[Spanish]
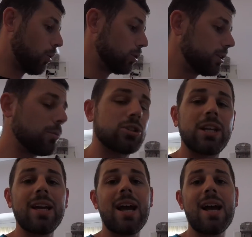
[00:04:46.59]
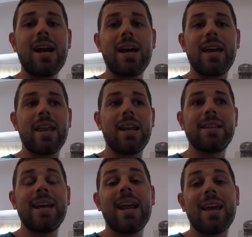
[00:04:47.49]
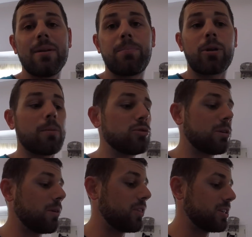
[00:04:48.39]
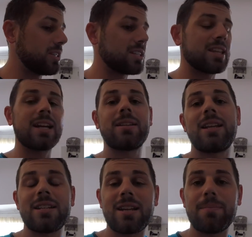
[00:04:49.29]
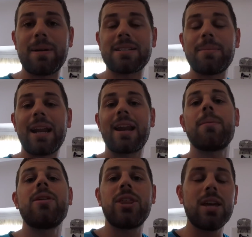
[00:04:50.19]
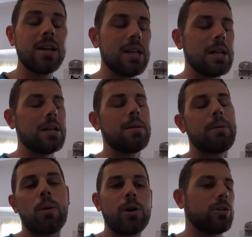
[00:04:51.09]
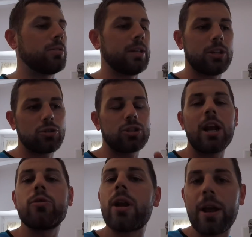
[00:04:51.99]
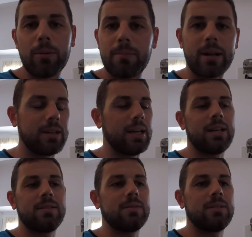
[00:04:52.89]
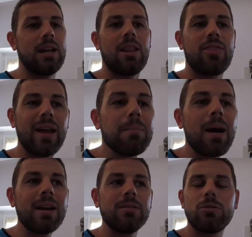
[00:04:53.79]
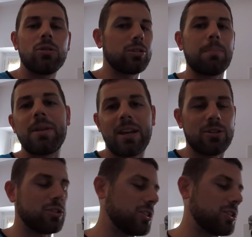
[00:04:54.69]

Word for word: lo último sería el DNI, porque muchas veces tienes que, tienes que, vas a mirar la bici pero bueno, eso sería en un Ironman. En el Zellman no te piden eso,